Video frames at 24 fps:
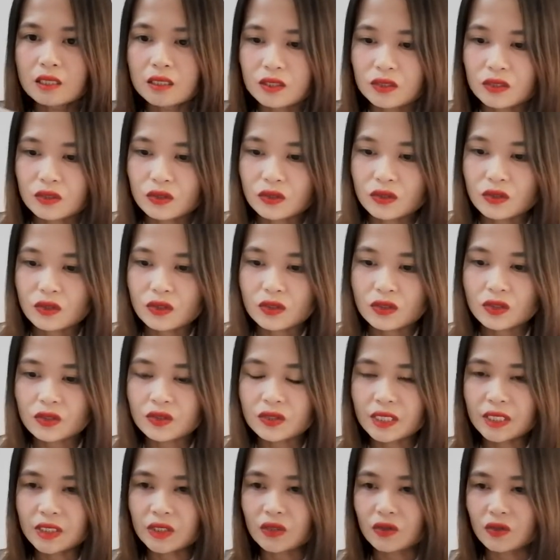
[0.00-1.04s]
So,
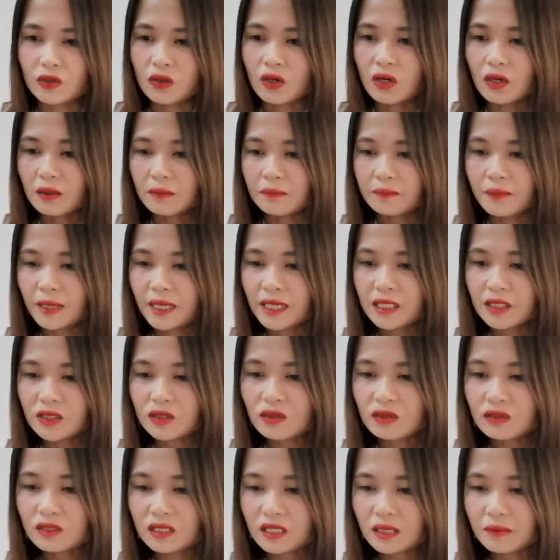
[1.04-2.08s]
ito. Based
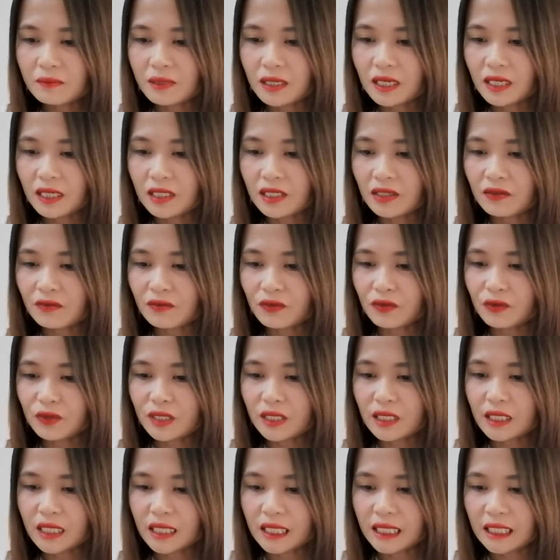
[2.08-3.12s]
doon sa mga review
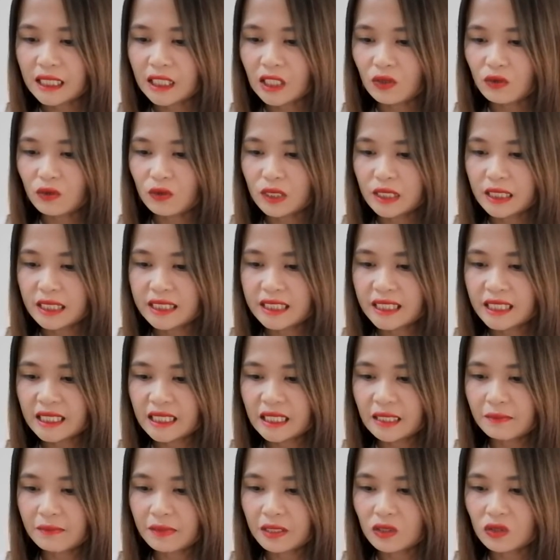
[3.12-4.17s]
na nakita ko, legit
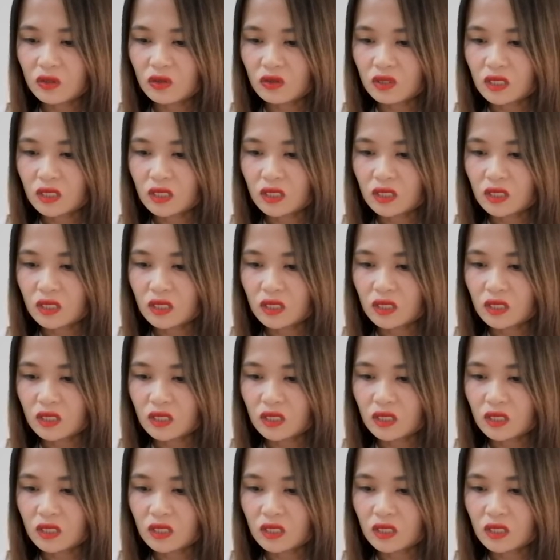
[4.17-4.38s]
naman to.